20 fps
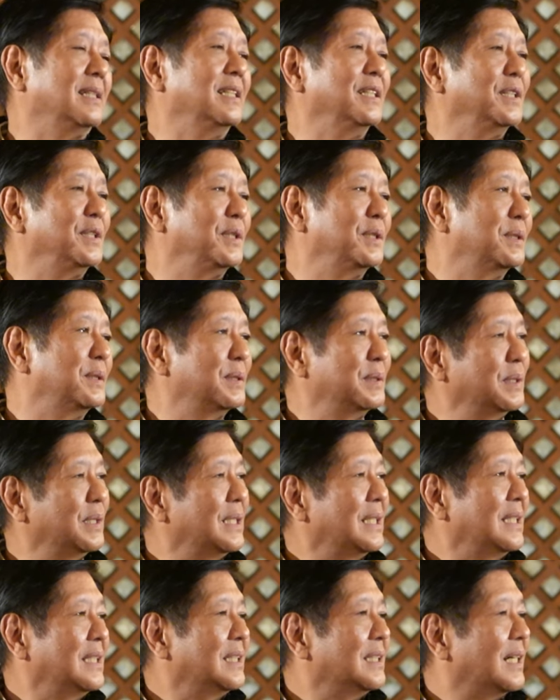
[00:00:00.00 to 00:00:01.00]
ninyo
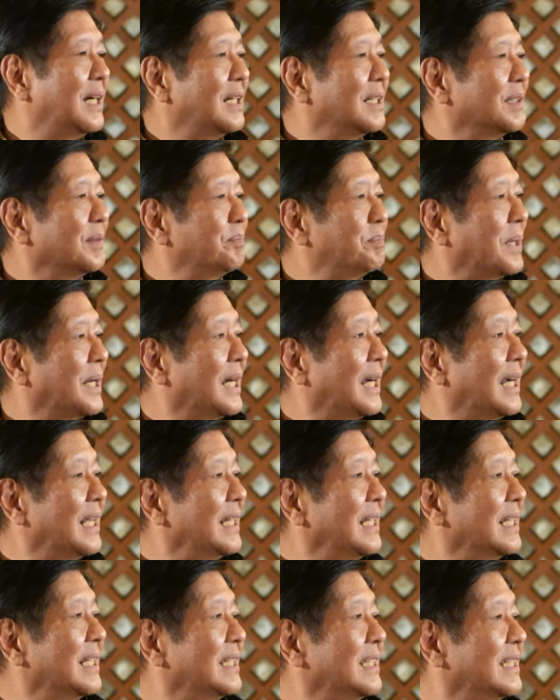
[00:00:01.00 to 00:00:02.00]
ang
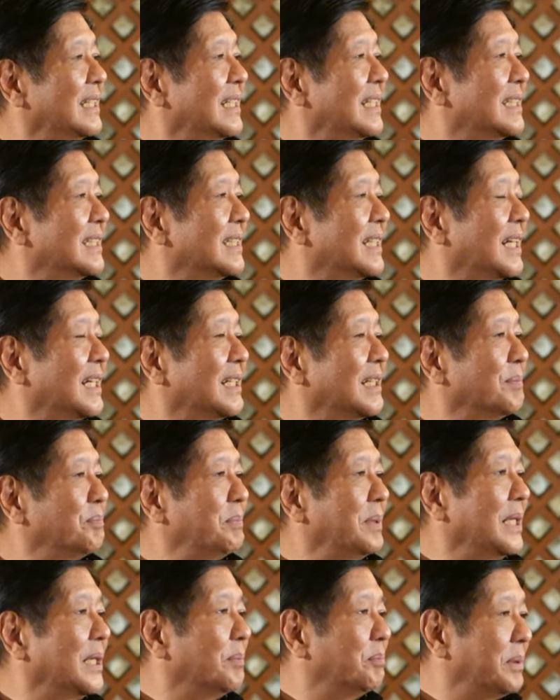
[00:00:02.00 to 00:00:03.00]
pangalan ng
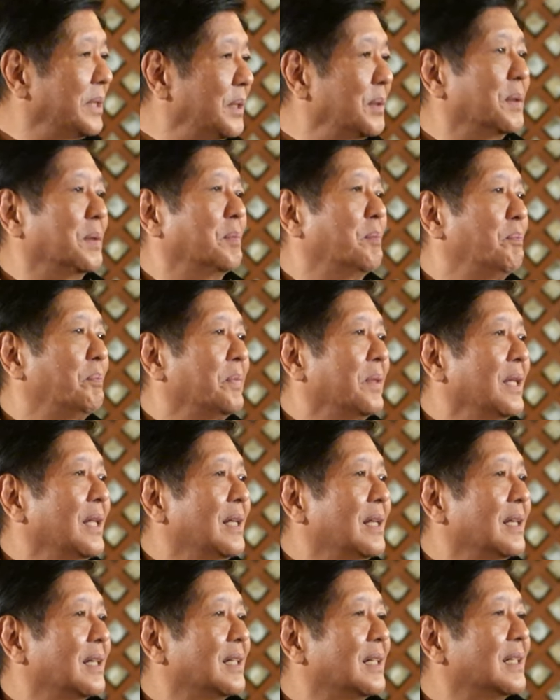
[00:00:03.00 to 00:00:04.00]
Pilipino.
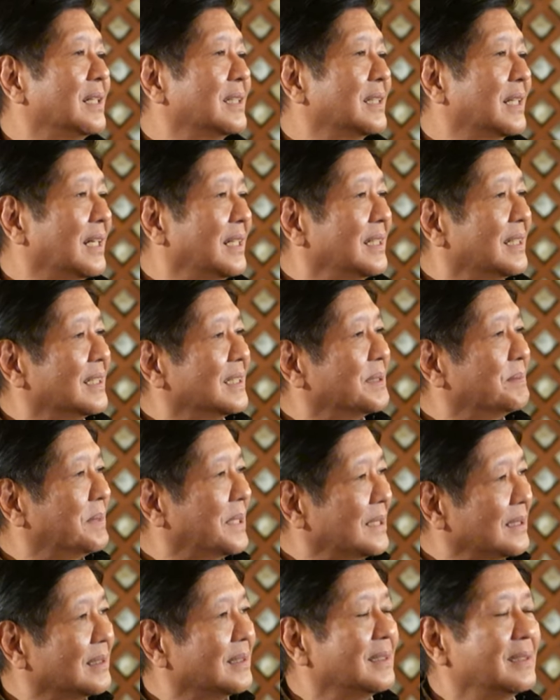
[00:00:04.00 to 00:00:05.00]
At kaya
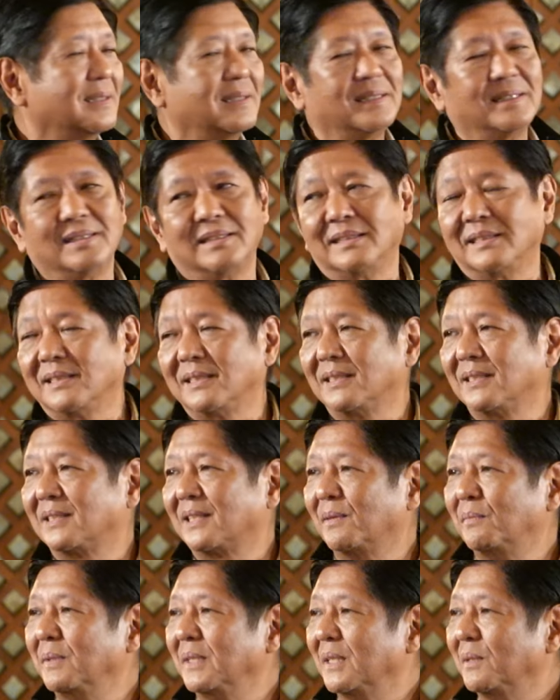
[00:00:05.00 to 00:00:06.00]
naman, eh,
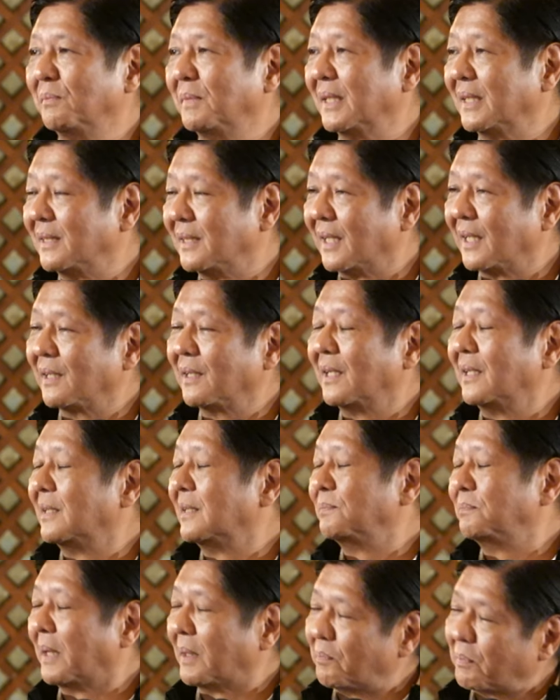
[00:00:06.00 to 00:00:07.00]
kami naman,
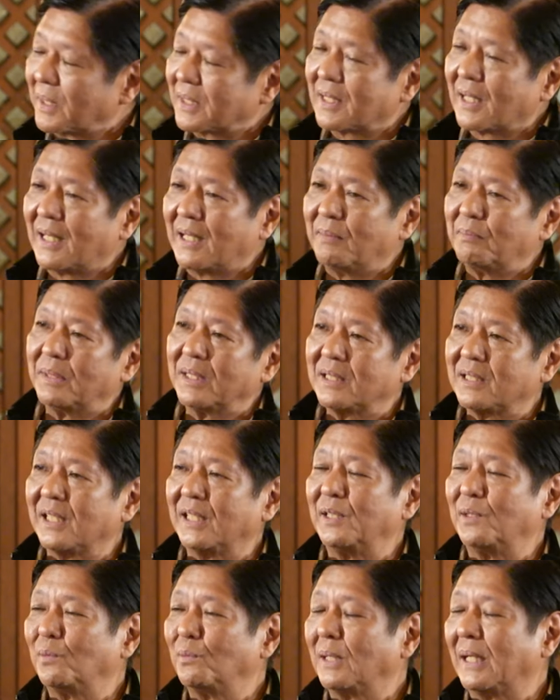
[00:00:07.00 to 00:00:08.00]
nagpapasalamat sa
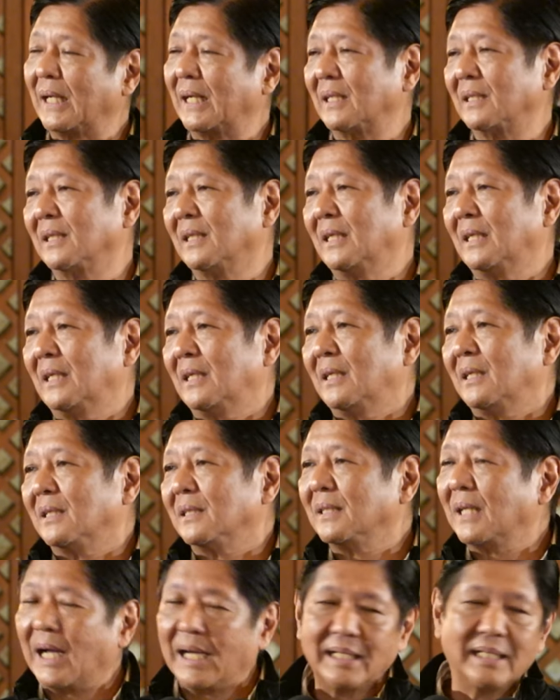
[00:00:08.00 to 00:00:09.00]
inyong lahat.
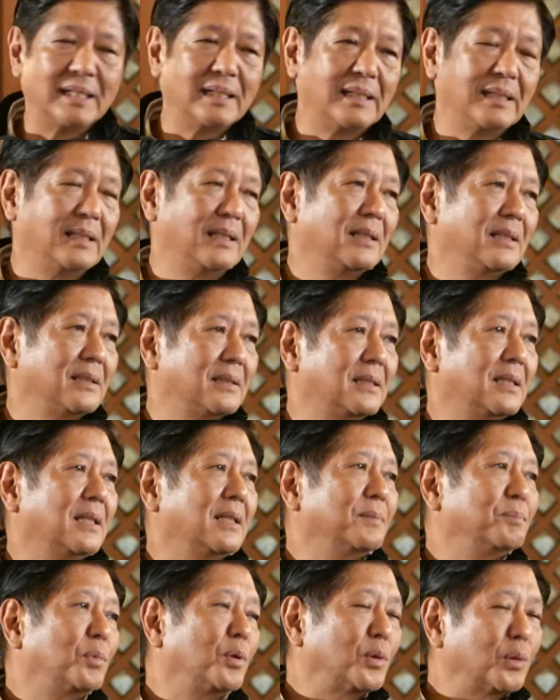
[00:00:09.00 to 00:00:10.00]
Dahil
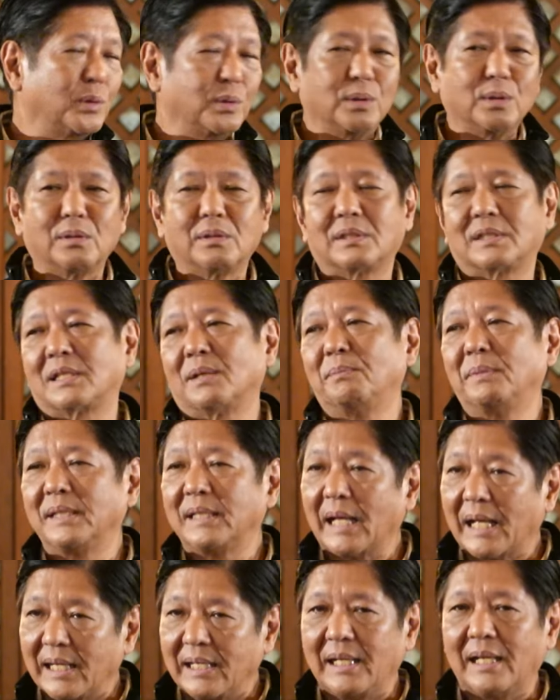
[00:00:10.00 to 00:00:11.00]
bukod sa
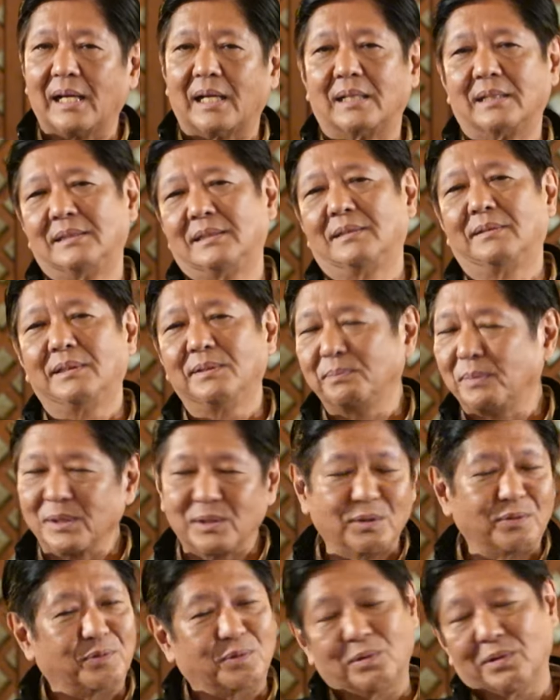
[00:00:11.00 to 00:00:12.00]
medalya, but
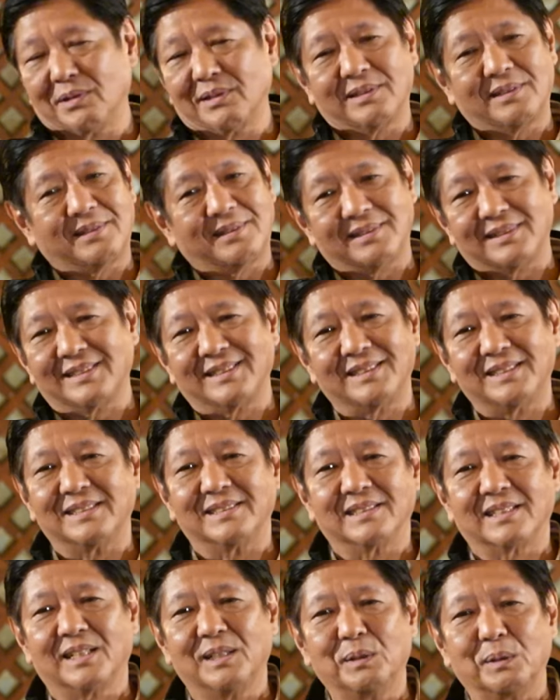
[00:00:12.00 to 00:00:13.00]
of course, you know,
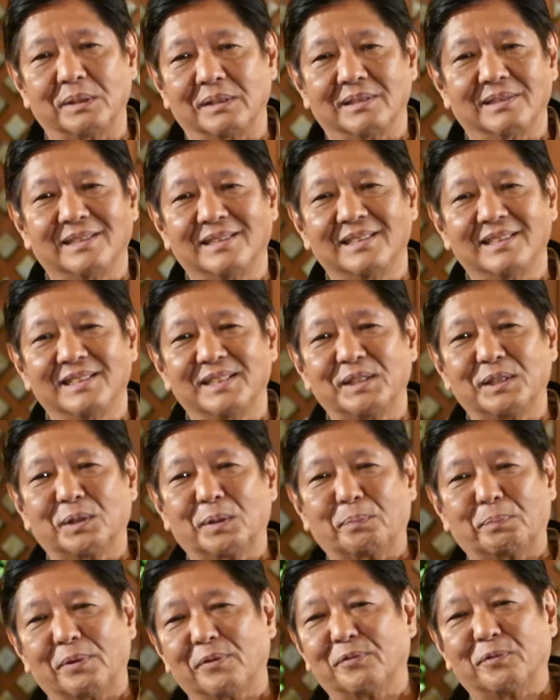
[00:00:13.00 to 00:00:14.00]
Kaloy, the, your
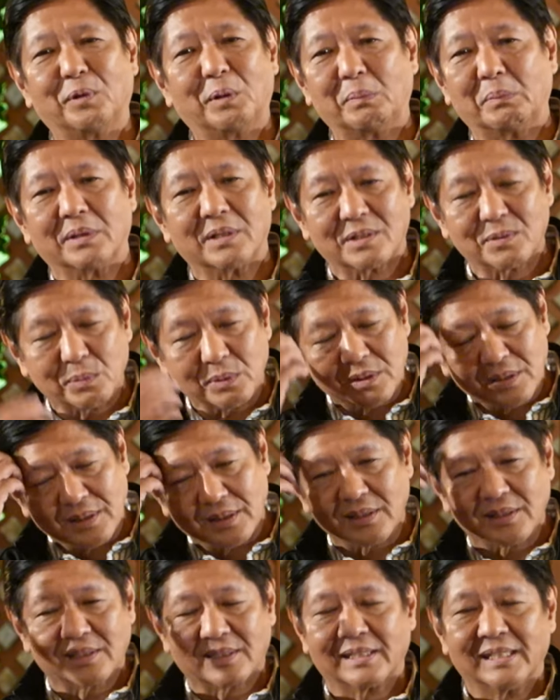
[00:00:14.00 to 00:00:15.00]
performance was
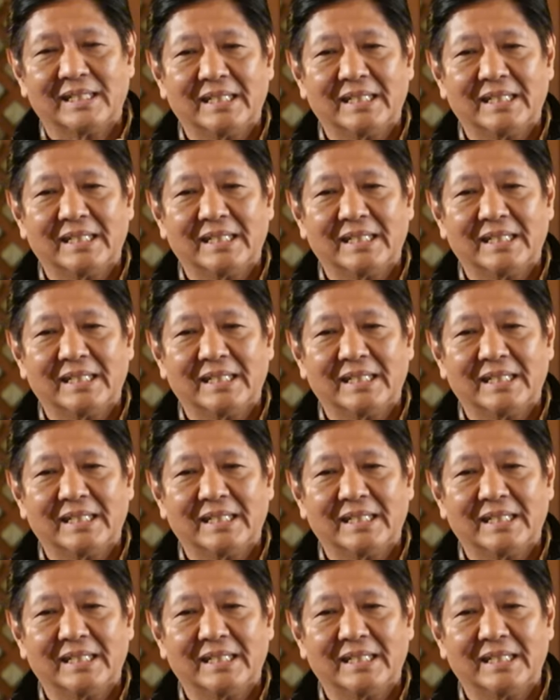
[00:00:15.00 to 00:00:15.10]
just,